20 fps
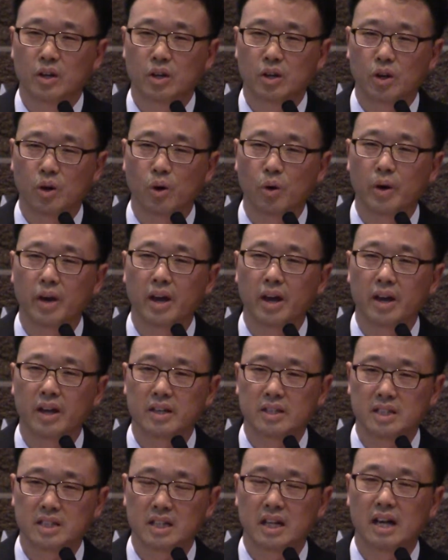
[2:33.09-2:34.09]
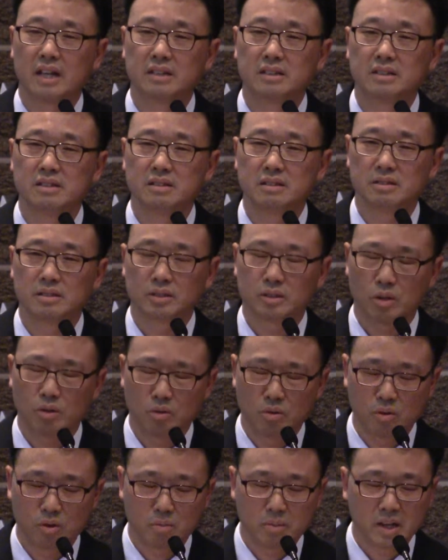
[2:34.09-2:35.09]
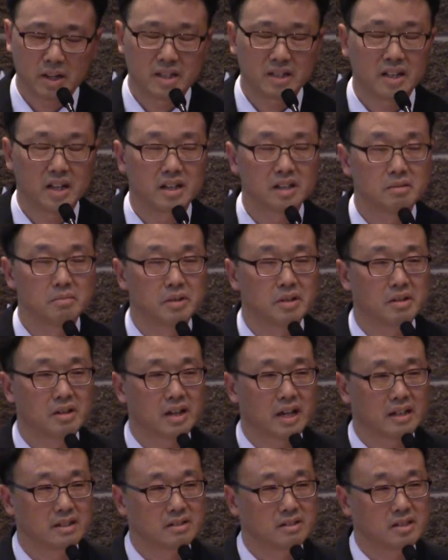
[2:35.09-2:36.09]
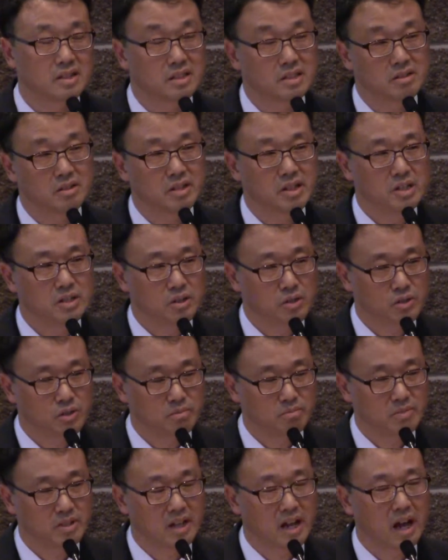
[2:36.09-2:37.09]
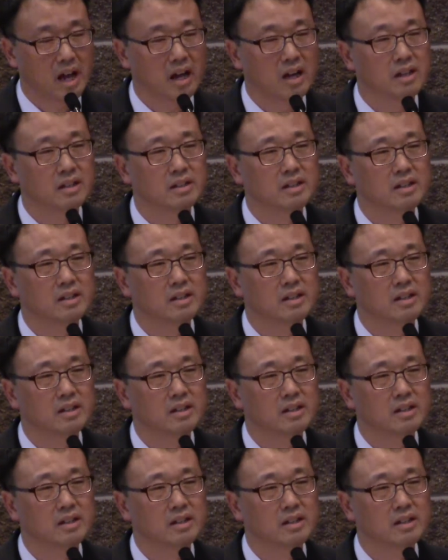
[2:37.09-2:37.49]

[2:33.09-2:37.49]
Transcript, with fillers: 교회 시간을 손꼽아 기다리며 가던 시절이 있었습니다.